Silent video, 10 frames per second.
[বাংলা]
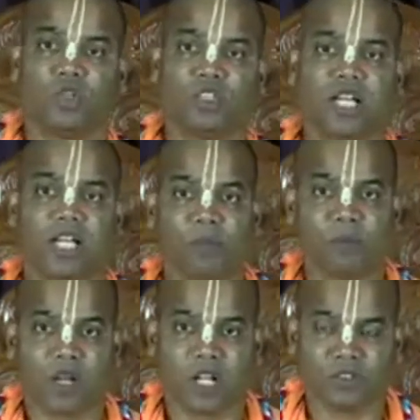যোদ্ধাকে
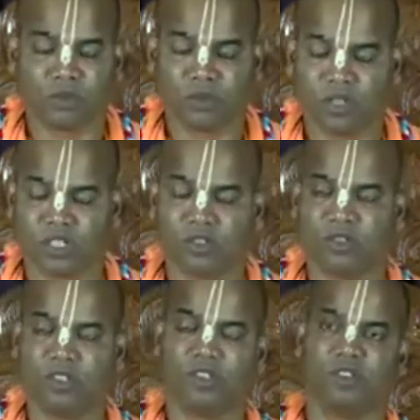পরাস্ত করেছ
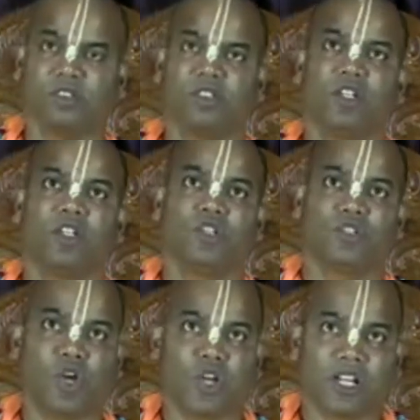
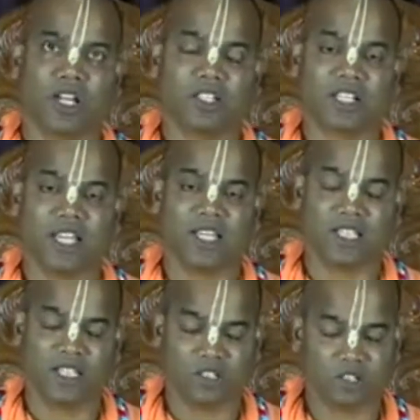স্বর্গে গিয়ে
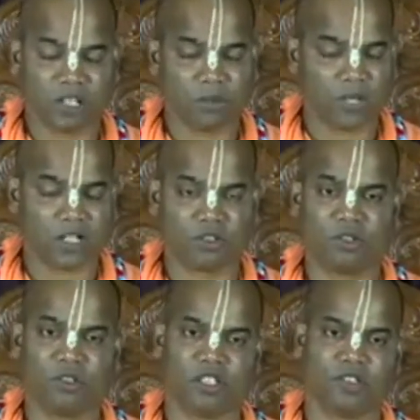ইন্দ্রকে
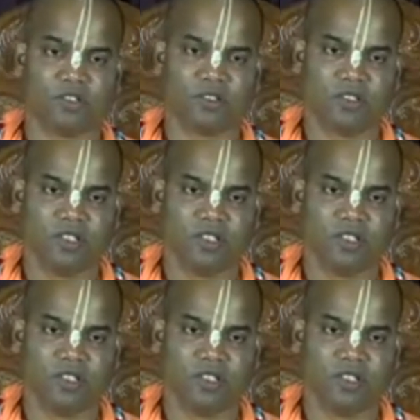পরাস্ত করেছ